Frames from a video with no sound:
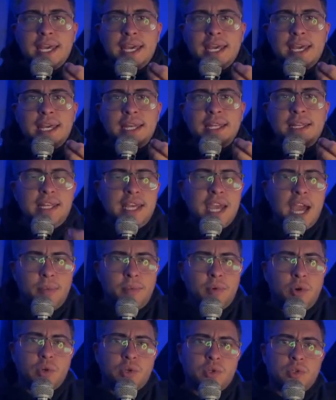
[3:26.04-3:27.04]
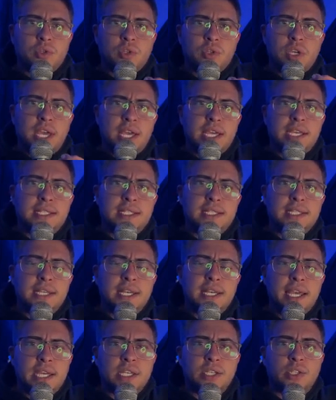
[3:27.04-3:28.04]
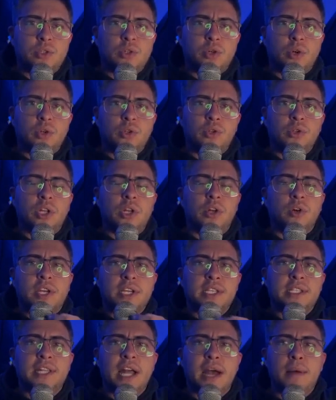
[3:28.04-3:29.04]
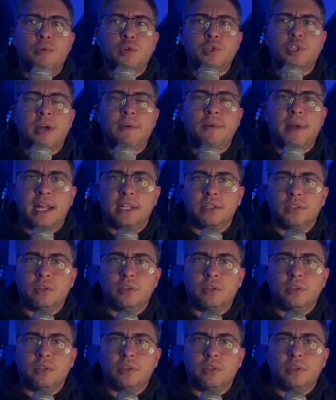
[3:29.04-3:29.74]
diablos es esto de lo que estamos hablando?